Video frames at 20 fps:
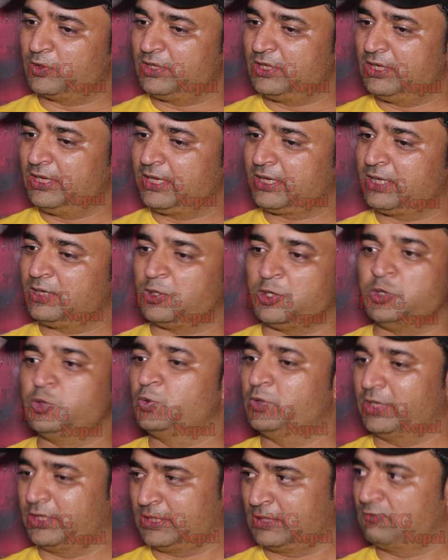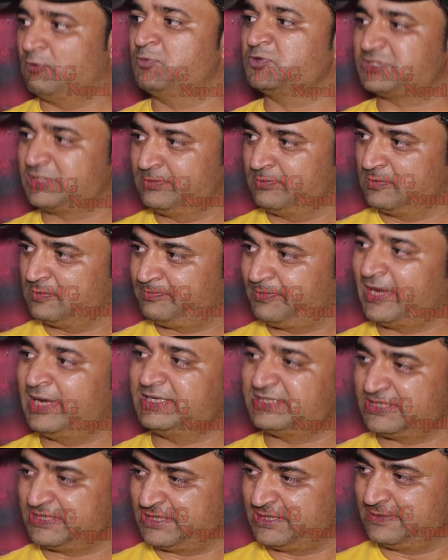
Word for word: हुई लेकिन हिंदू नहीं है वो मुस्लिम पहले से